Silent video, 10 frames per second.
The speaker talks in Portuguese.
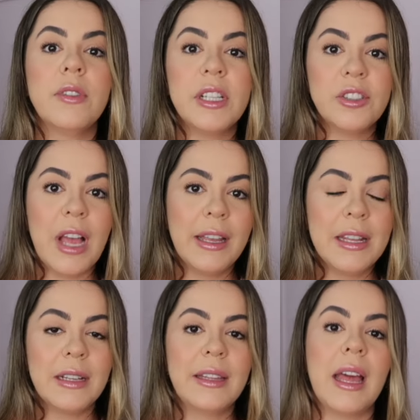Eu vou deixar
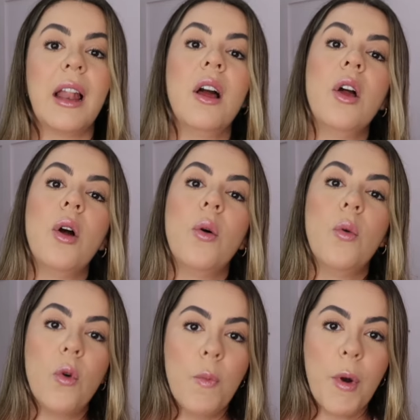aqui na tela
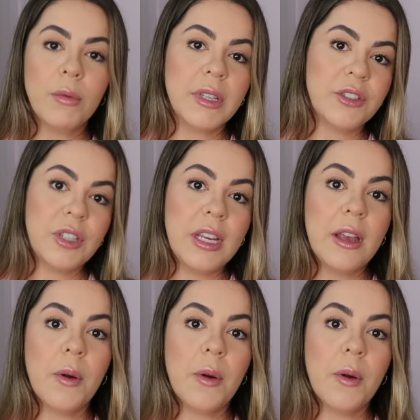o cupom da Shein,